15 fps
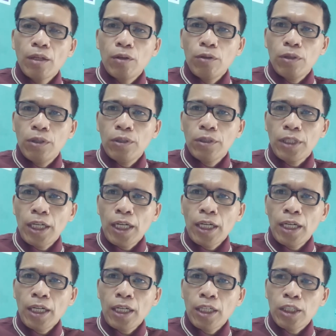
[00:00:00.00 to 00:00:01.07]
o
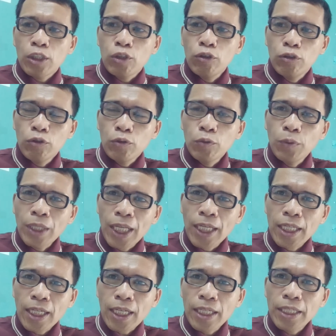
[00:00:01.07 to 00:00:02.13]
nga kung wala
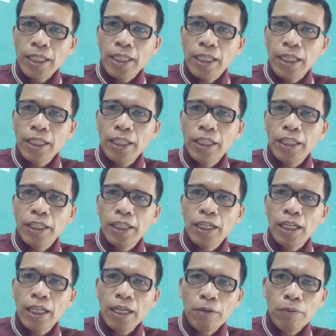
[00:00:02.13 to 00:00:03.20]
na kadinhi ni
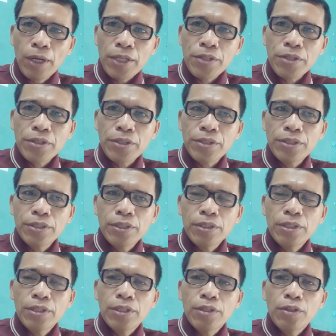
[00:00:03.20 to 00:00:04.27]
nga lawas
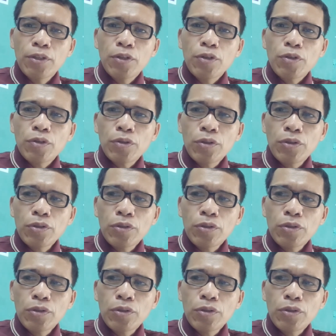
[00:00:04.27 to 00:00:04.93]
so